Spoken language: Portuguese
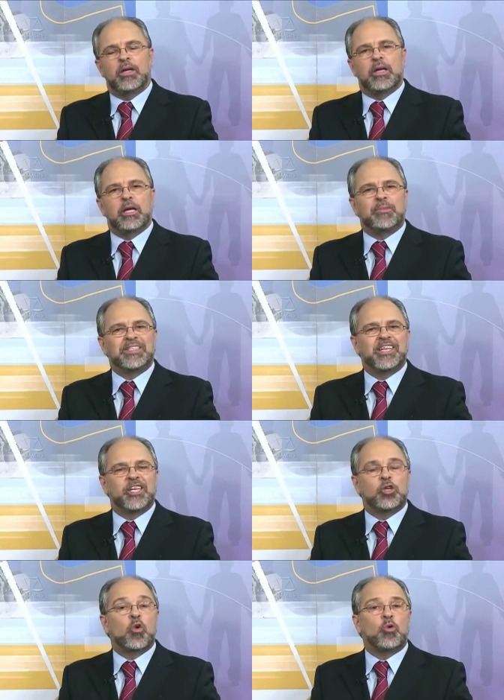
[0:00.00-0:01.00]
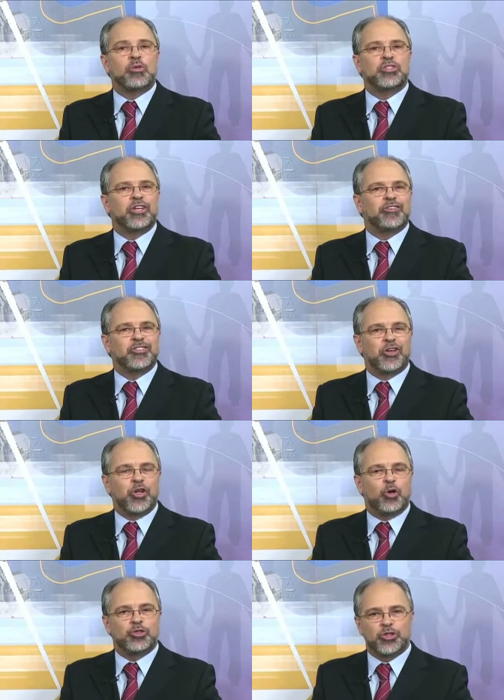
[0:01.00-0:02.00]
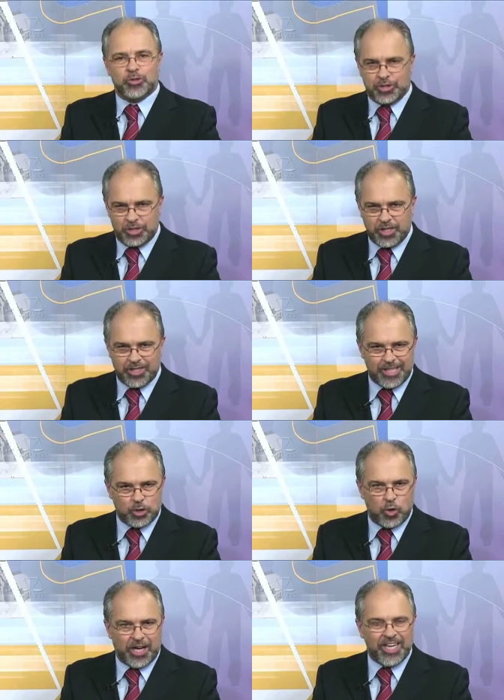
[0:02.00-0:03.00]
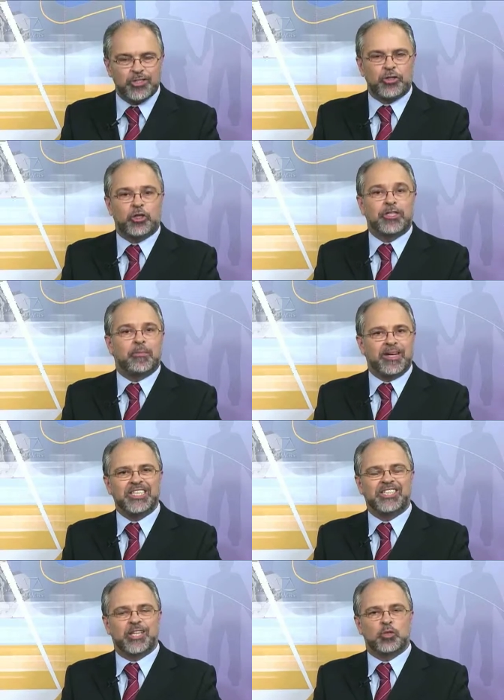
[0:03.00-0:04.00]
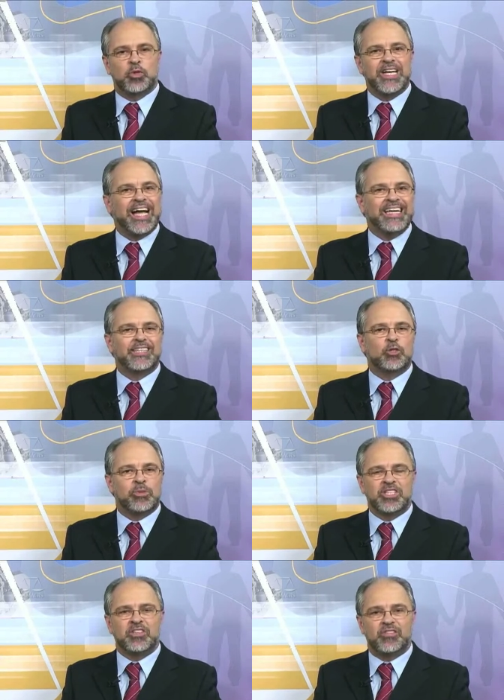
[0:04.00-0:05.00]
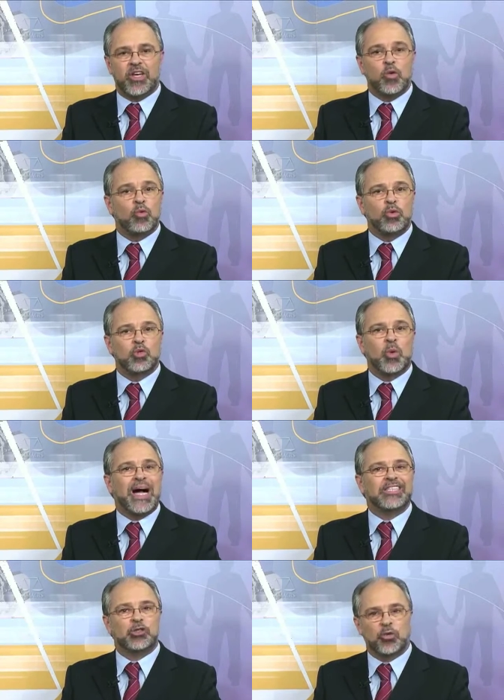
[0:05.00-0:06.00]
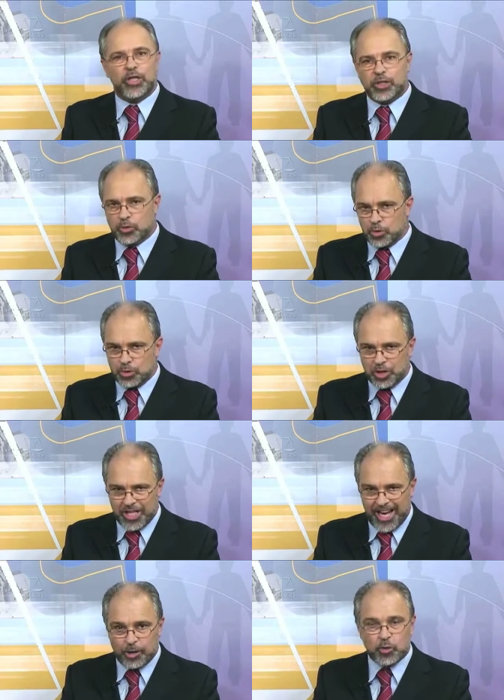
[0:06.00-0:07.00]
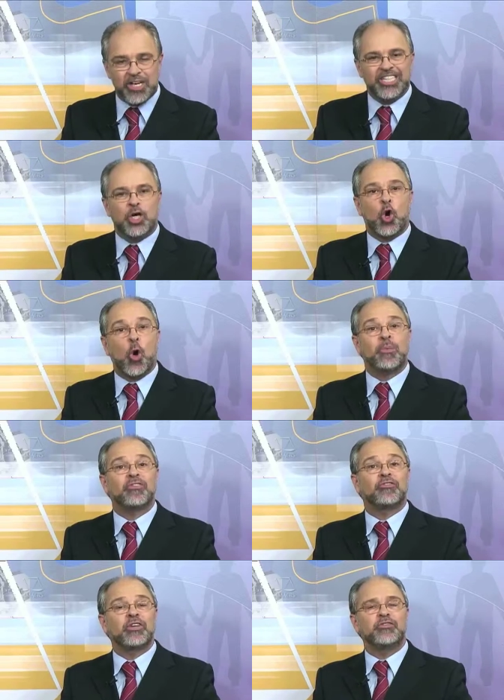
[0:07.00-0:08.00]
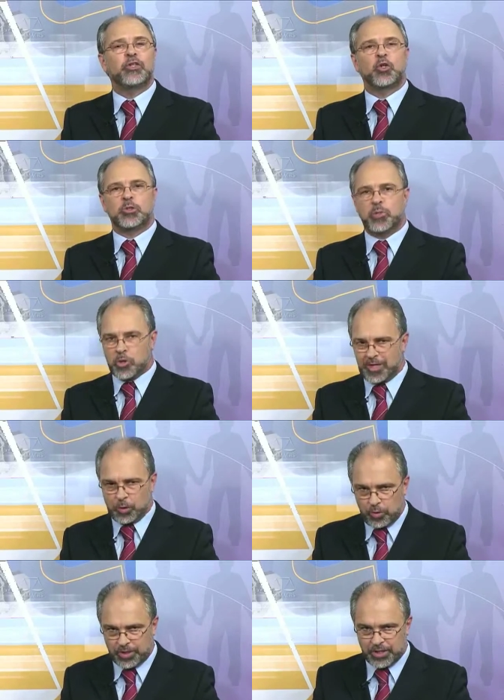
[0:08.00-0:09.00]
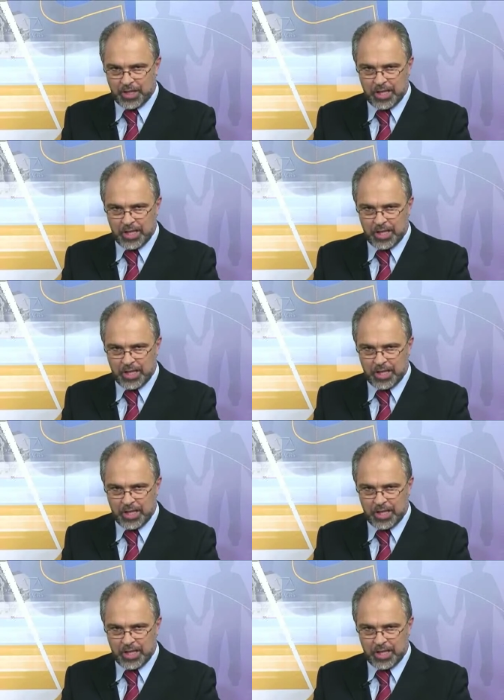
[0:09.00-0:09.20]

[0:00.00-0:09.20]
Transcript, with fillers: Em parceria com o Conselho Nacional de Justiça, a Escola Nacional da Magistratura realiza no mês que vem o curso Ações do Judiciário durante a Copa FIFA 2014.